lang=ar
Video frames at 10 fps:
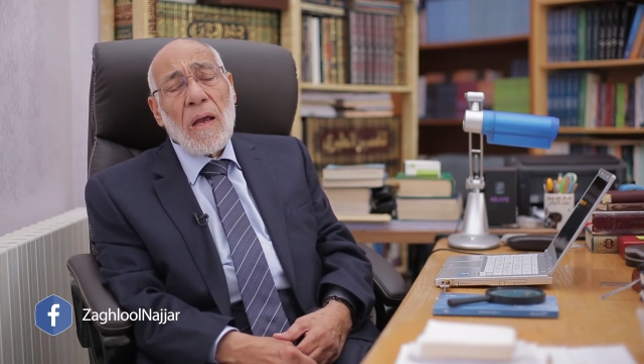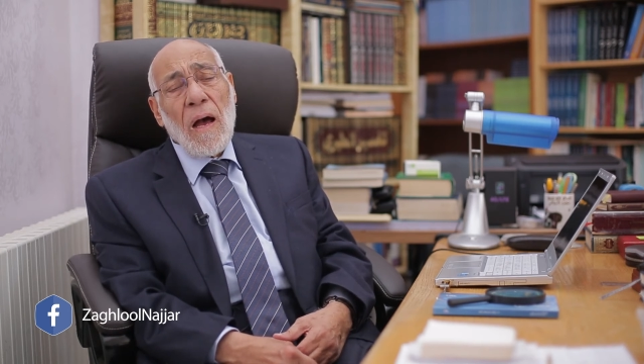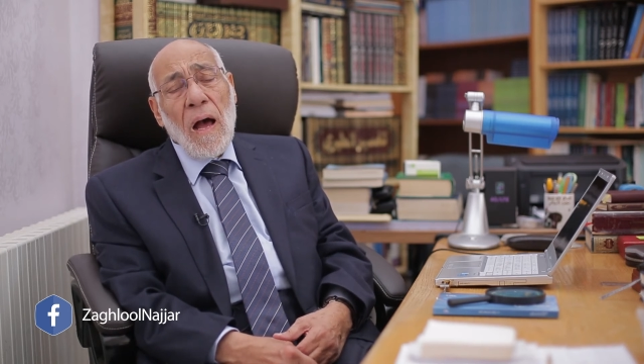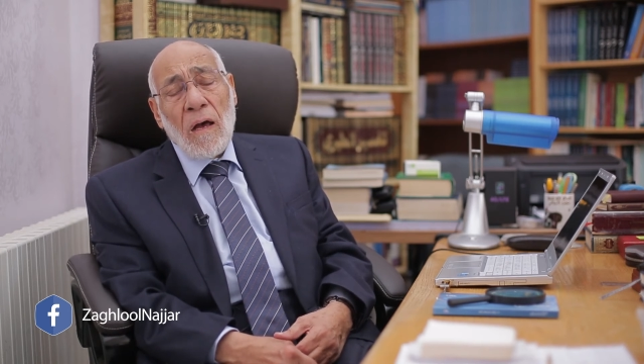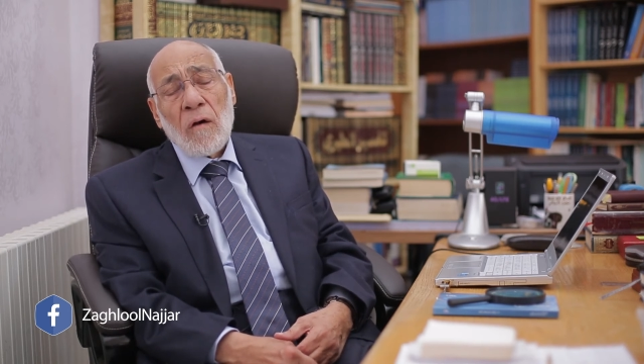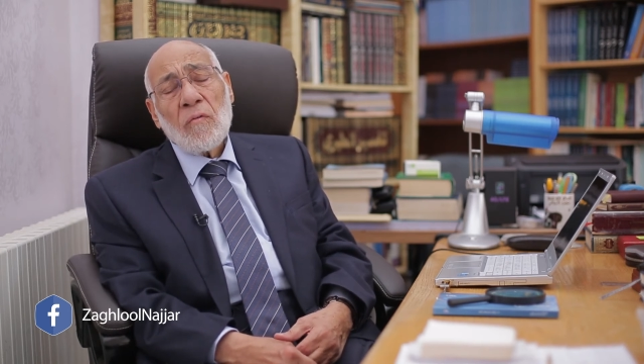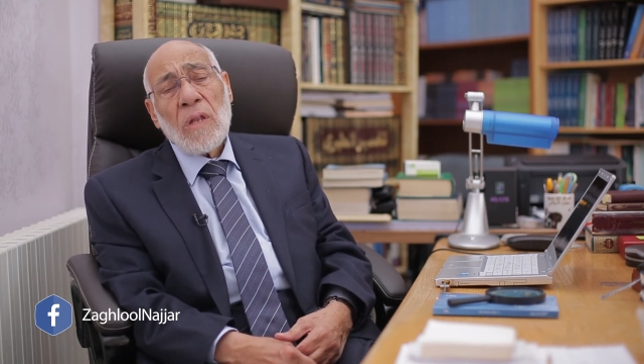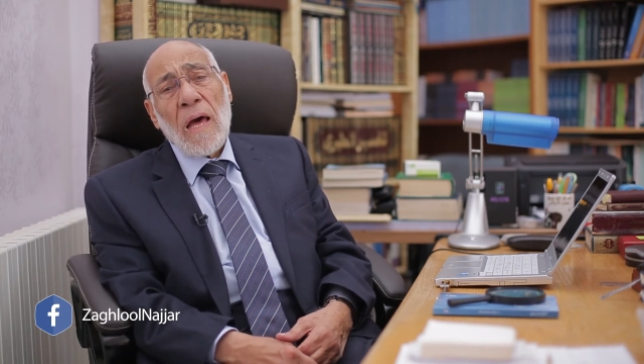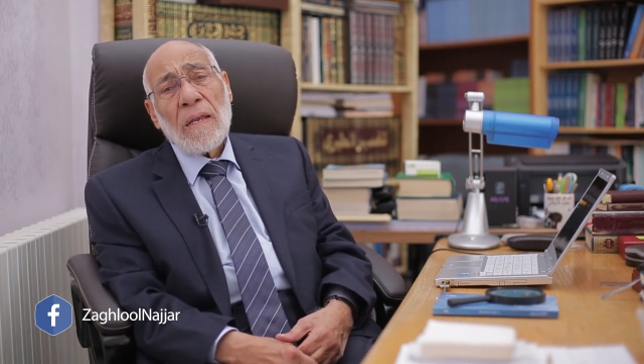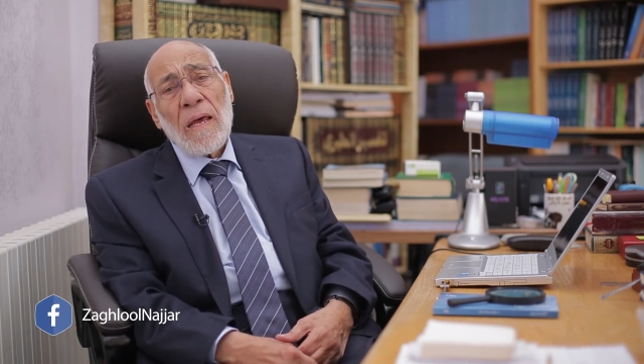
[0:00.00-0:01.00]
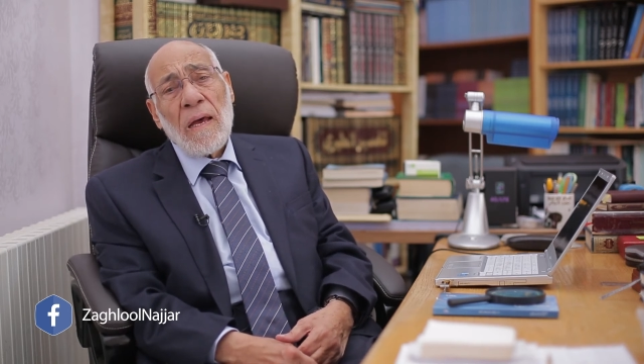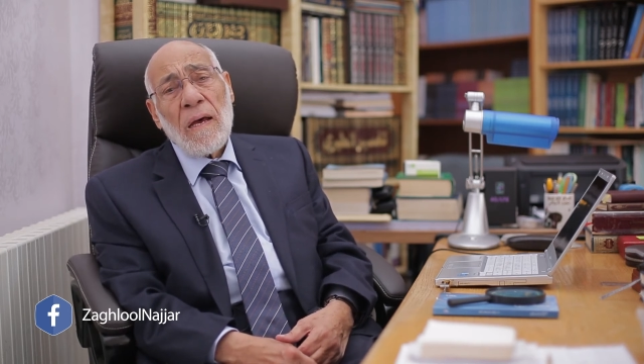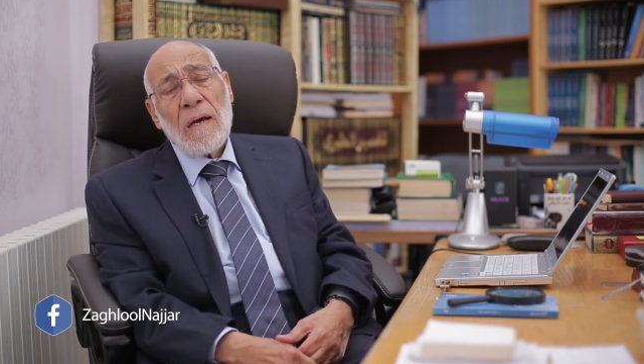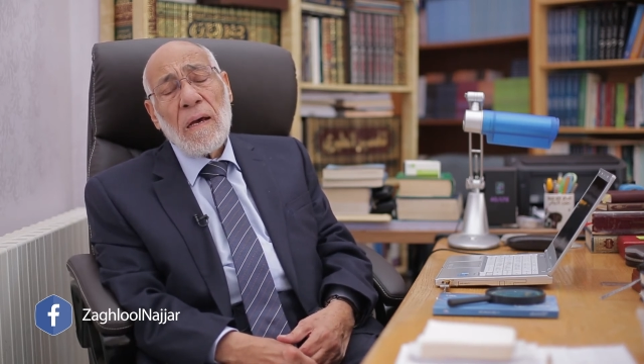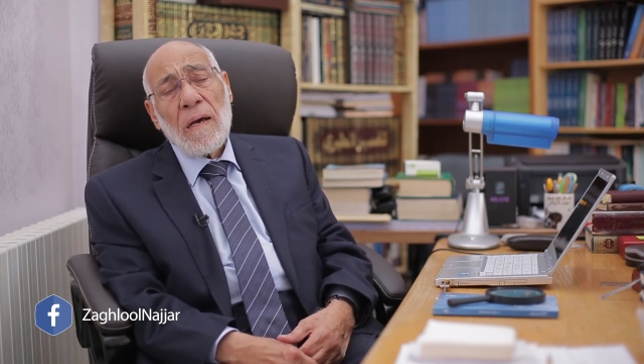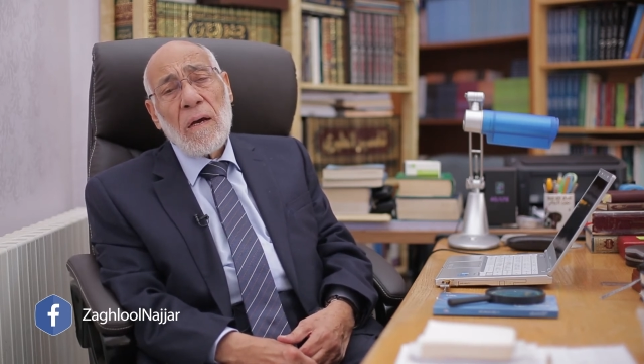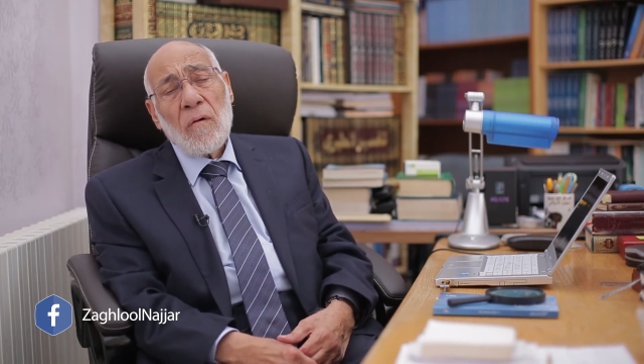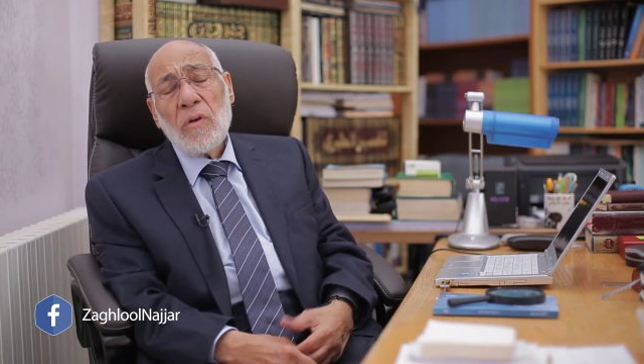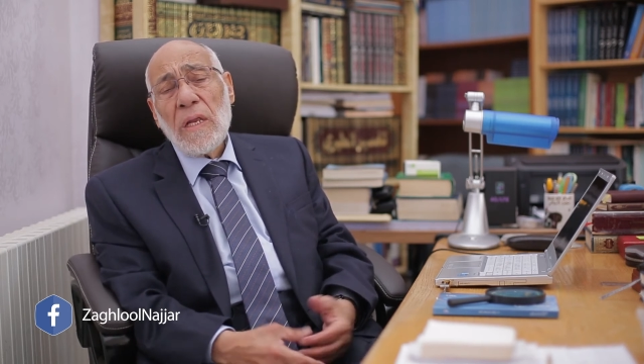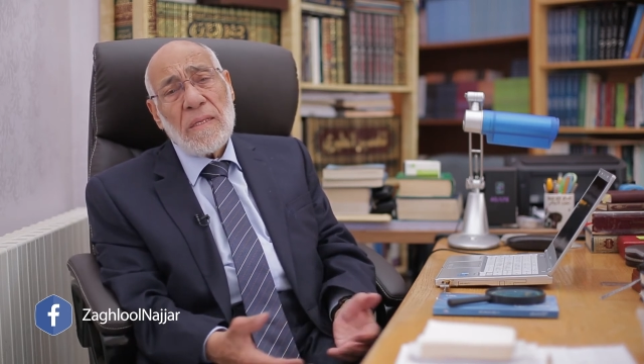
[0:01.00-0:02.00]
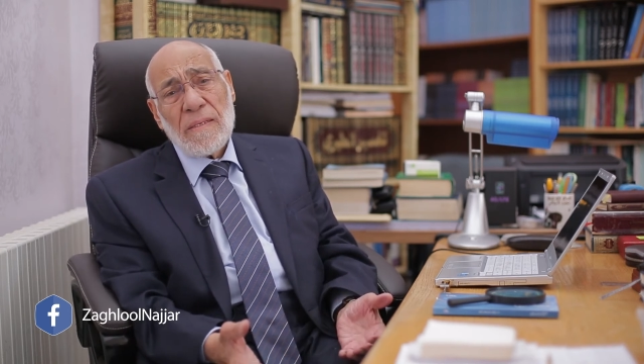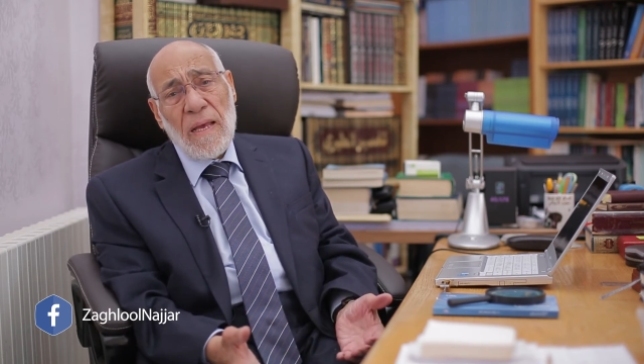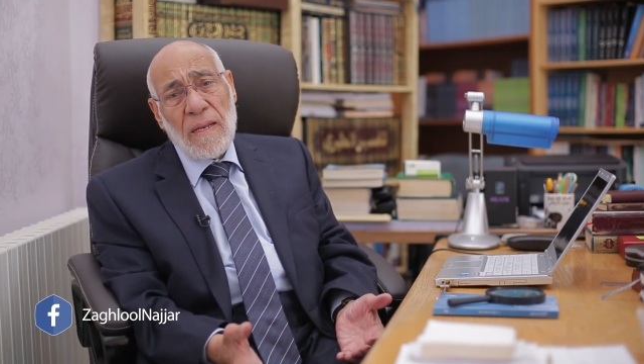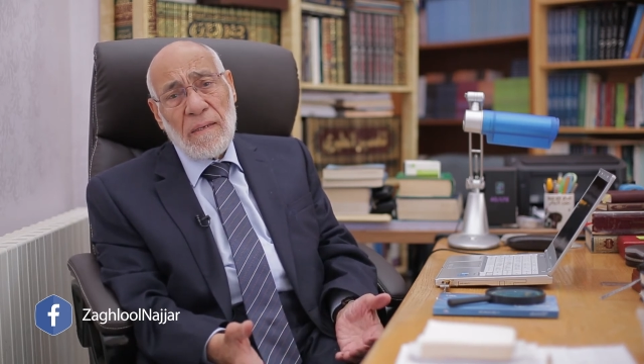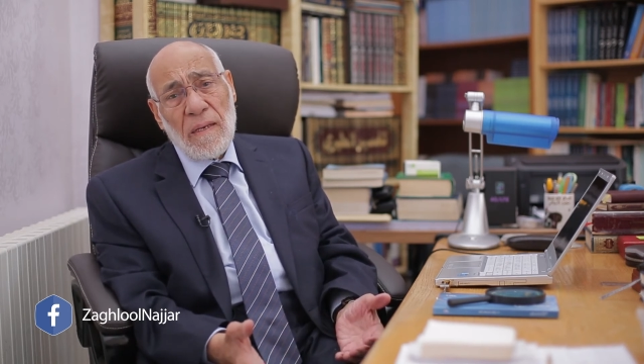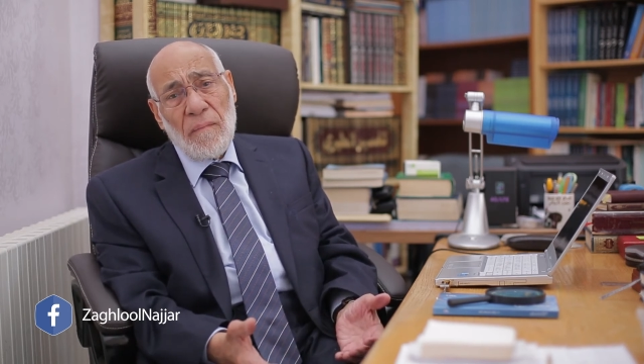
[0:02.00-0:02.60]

حق على كل انسان